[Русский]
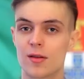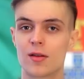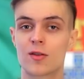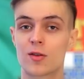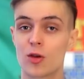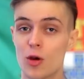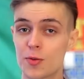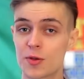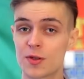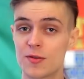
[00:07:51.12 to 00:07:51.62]

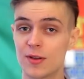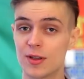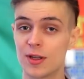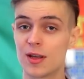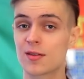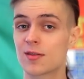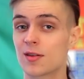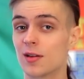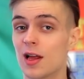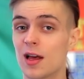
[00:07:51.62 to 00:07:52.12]

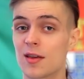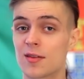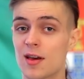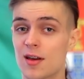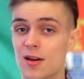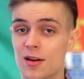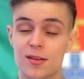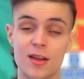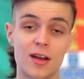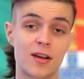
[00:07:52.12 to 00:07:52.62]
Собственно,
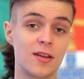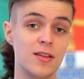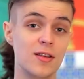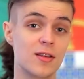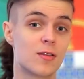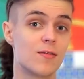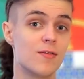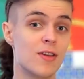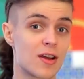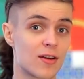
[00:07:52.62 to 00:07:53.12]
Салазара так и не
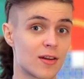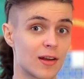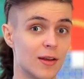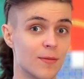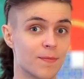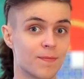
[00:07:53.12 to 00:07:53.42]
свергли.